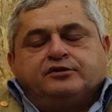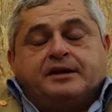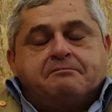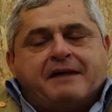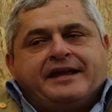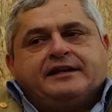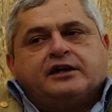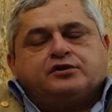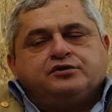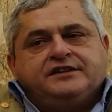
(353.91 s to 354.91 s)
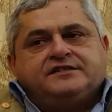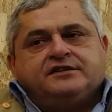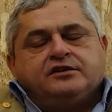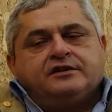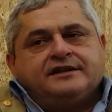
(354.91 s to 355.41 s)
non è mai
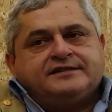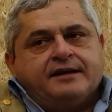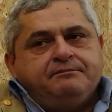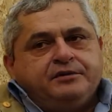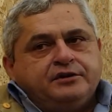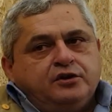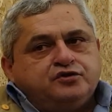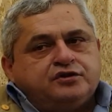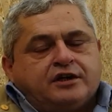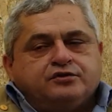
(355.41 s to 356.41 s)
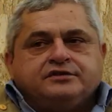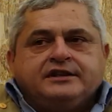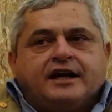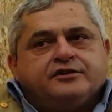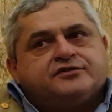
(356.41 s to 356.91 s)
anacronistico l'esempio dello
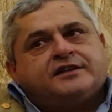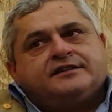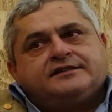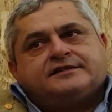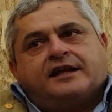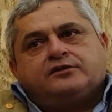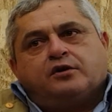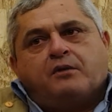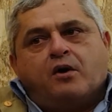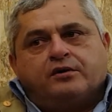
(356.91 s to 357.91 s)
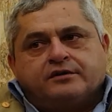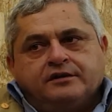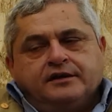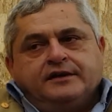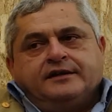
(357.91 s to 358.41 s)
straordinario statista Aldo Moro,